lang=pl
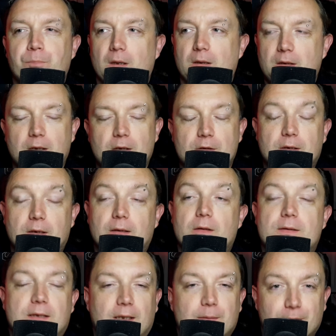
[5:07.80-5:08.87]
nie, że
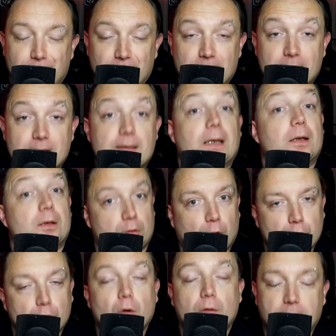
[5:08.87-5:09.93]
dostajemy w jedynce coś,
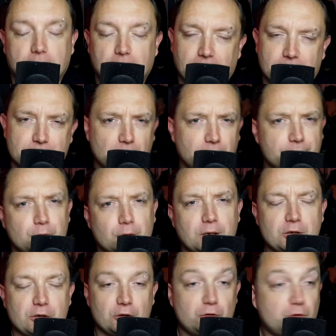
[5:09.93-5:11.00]
ok, elegancko, w drugiej
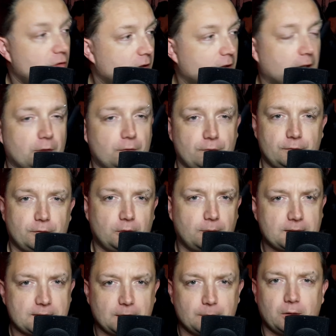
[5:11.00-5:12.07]
części nie, nie,
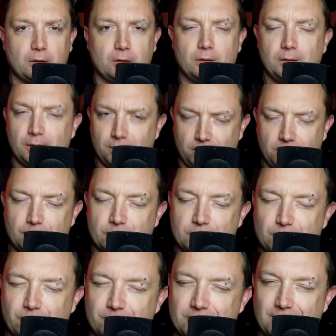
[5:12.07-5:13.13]
obracamy o, jakby to
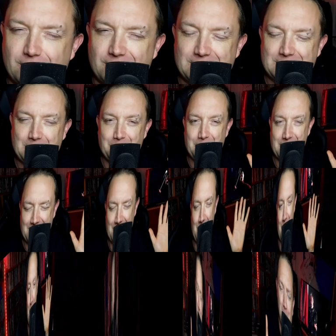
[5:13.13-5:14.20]
powiedziała Renatka Beger,
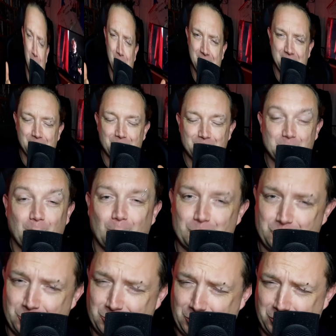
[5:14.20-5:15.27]
obracamy wszystko o
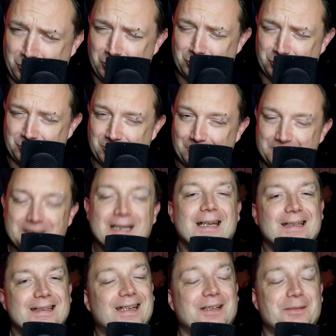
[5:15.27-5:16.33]
360 stopni,
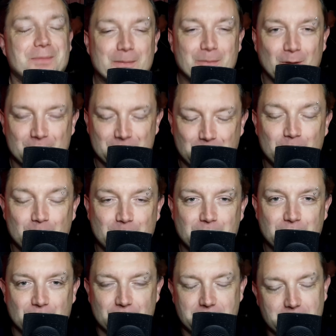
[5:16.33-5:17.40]
nie, zmieniamy o
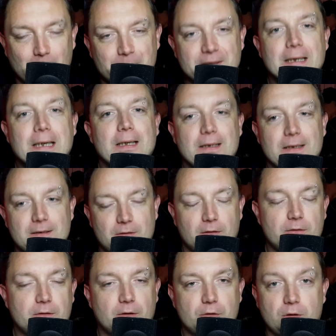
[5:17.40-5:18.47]
180 stopni i co,
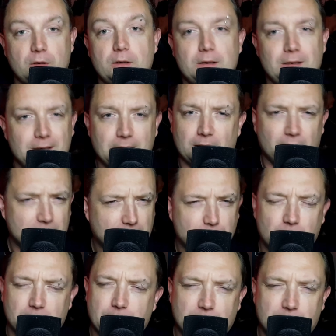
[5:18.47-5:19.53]
coś e, innego. Tak było
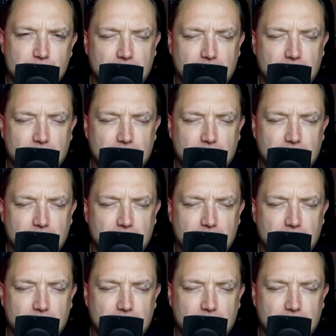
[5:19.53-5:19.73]
na przykład przy